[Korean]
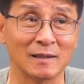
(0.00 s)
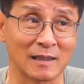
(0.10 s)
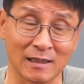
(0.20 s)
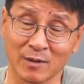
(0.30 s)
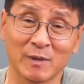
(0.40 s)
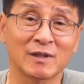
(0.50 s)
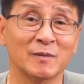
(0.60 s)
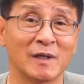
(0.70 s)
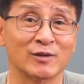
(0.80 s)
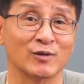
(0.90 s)
가성비
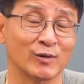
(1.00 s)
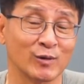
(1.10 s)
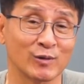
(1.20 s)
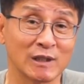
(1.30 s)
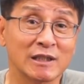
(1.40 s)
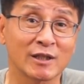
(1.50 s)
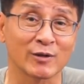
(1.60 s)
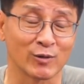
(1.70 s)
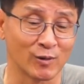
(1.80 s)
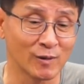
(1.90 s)
측면에서도 그렇고
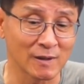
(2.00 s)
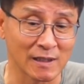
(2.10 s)
실제로도